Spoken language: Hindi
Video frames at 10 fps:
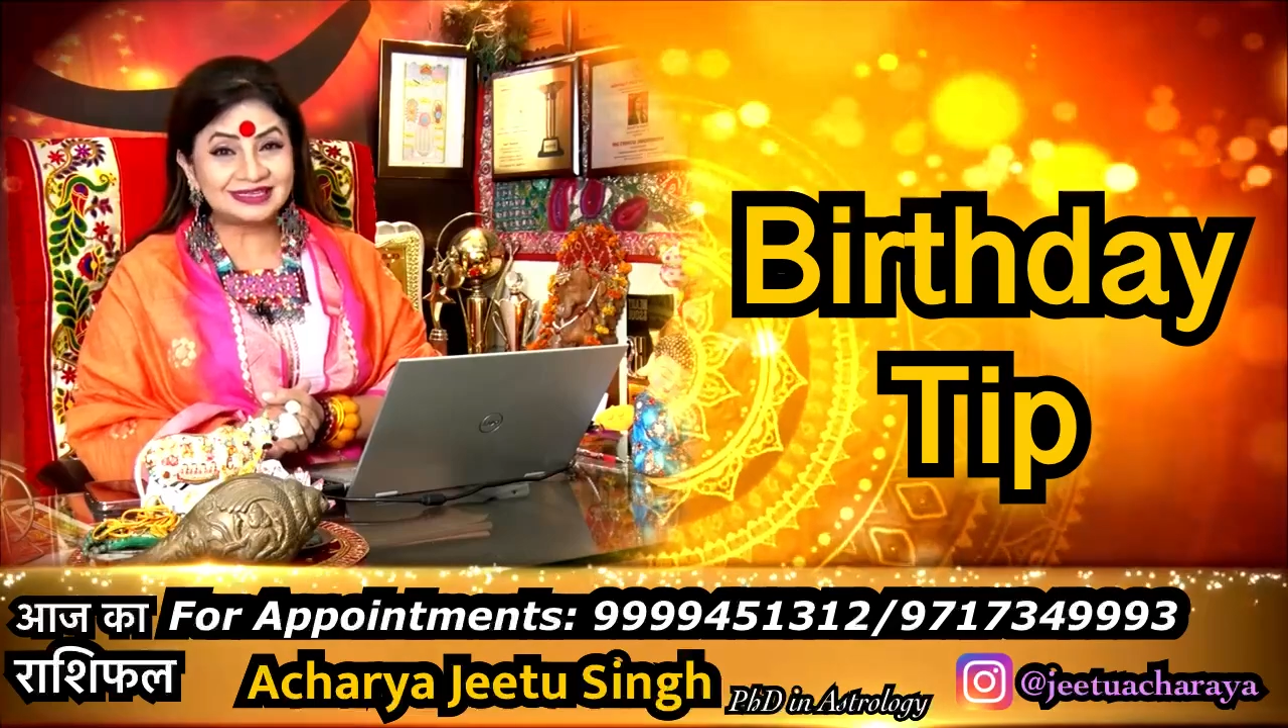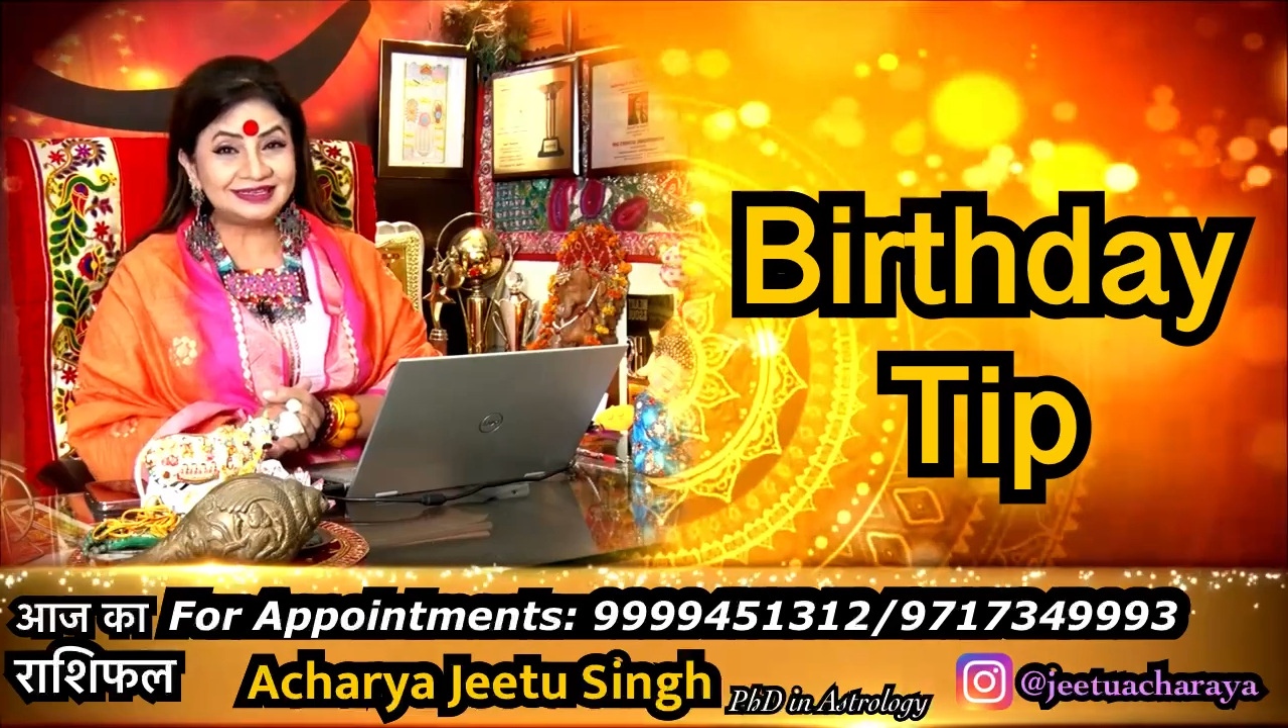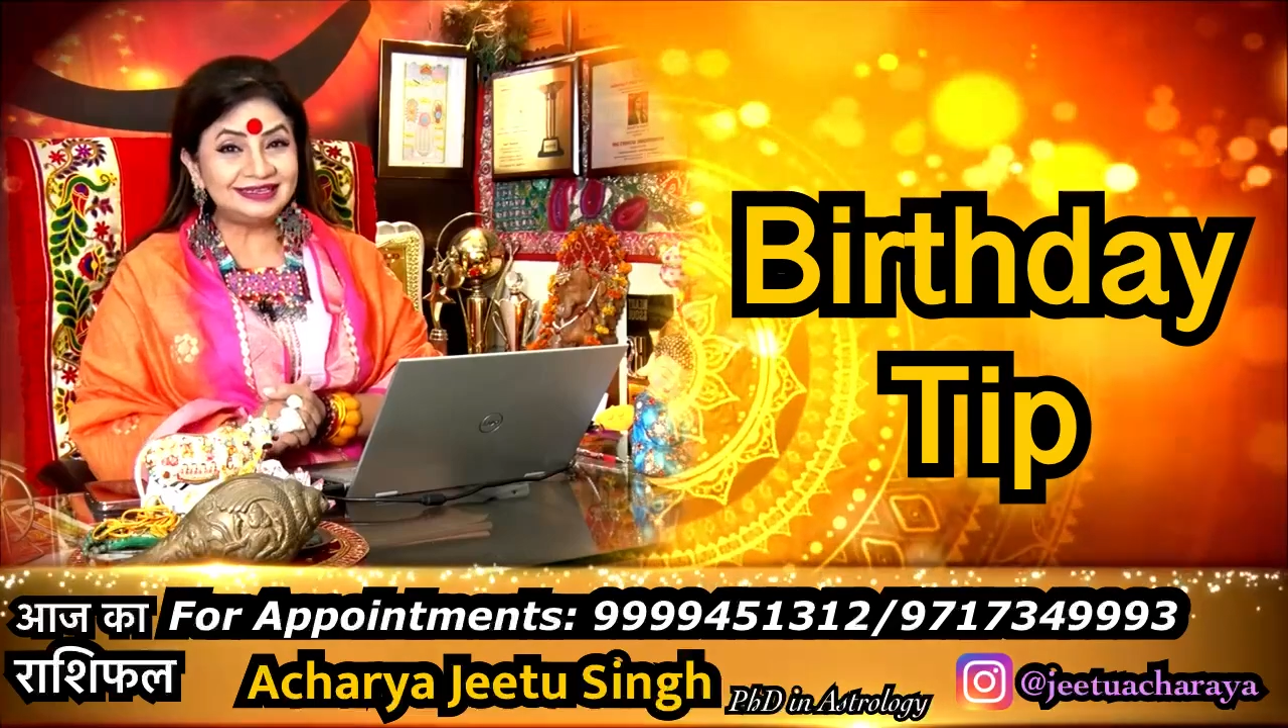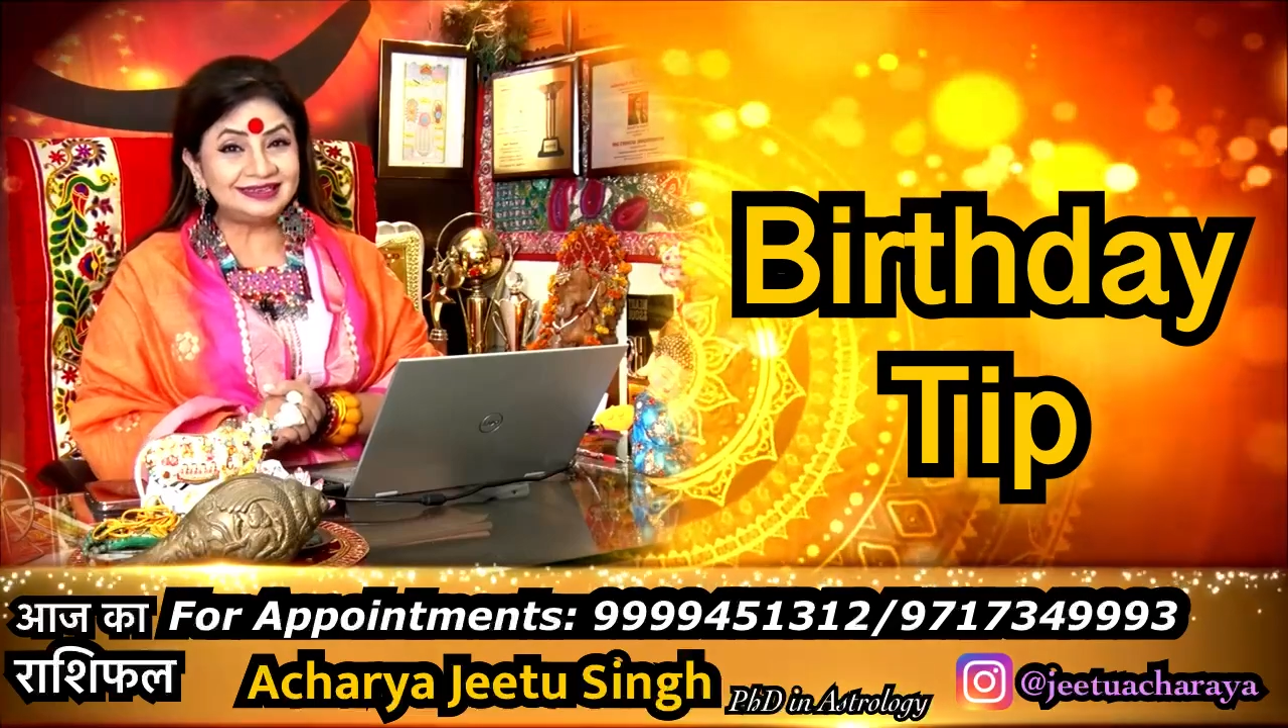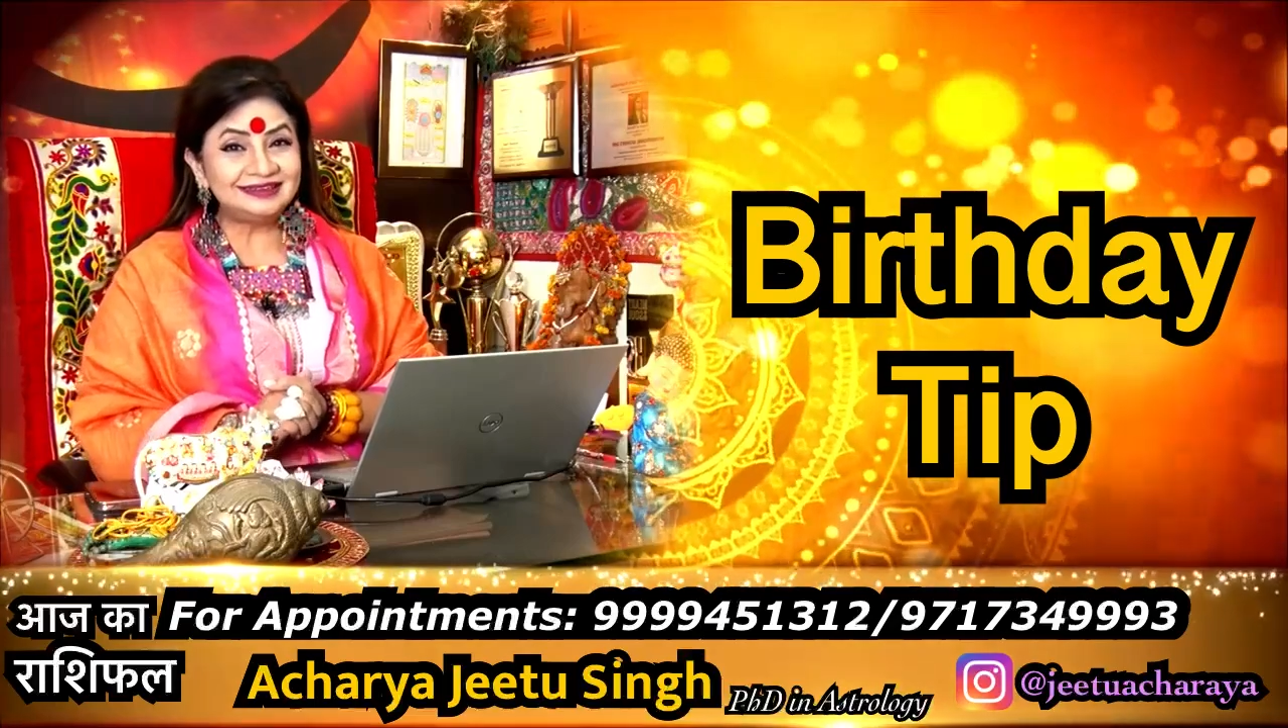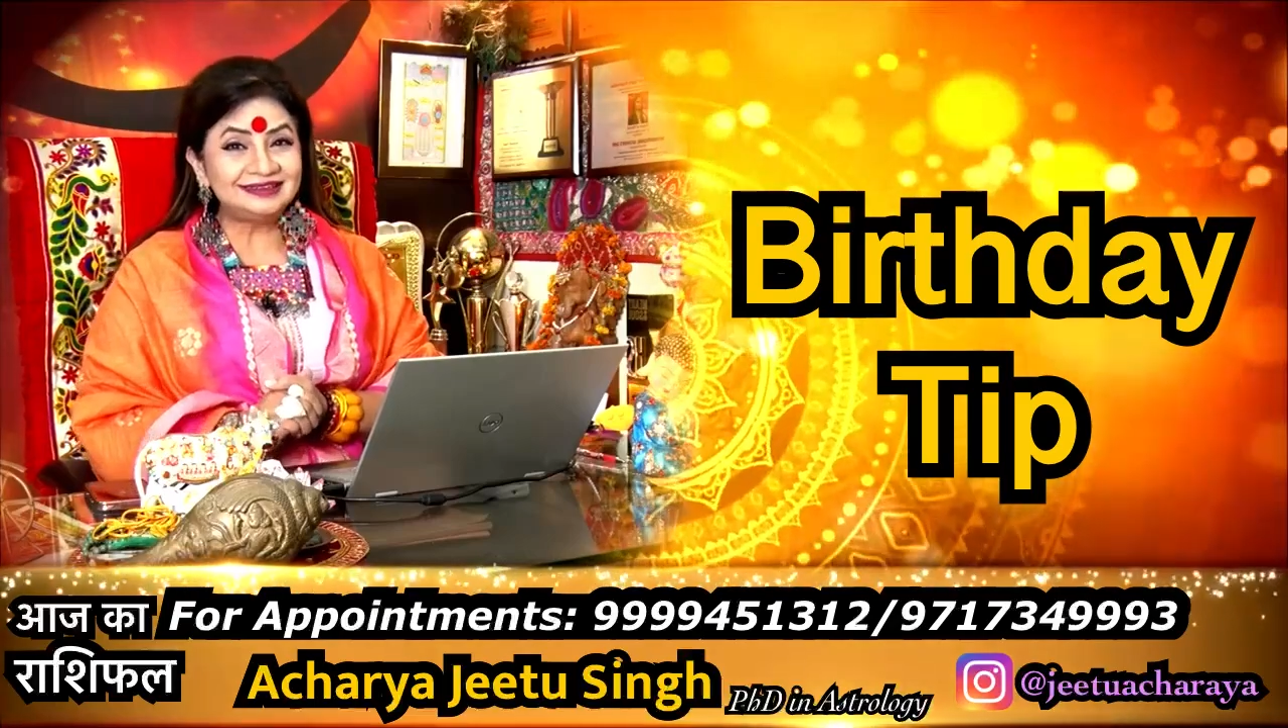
जाइए